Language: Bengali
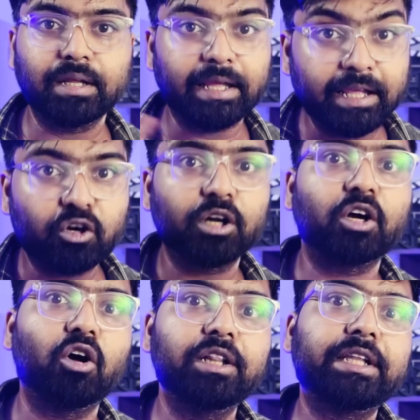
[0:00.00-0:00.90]
এই কটা
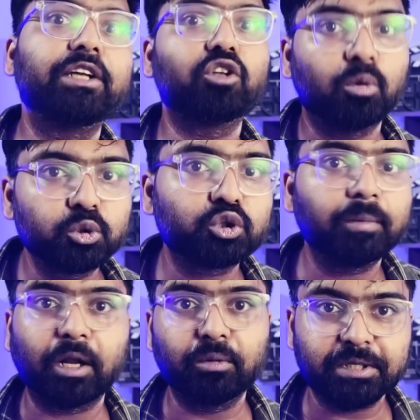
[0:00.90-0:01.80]
হল থেকে তো অবশ্যই
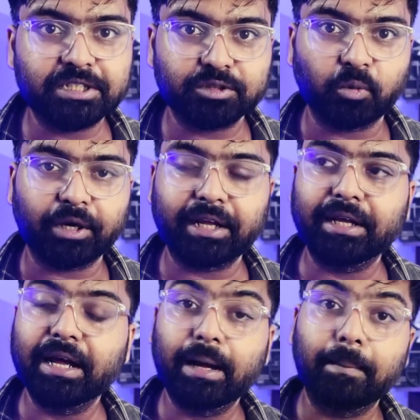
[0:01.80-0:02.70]
ভালো বিজনেস বটেই
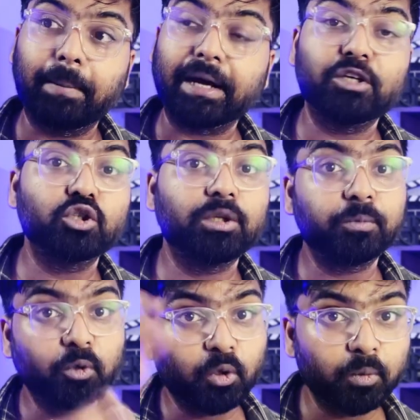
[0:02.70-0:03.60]
বাকি যদি
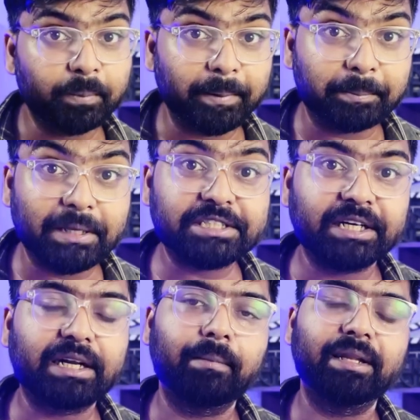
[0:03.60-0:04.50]
পুরো
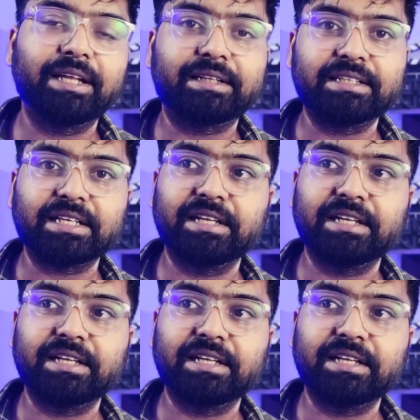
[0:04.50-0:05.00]
পিকচারটা আমরা দেখতে চাই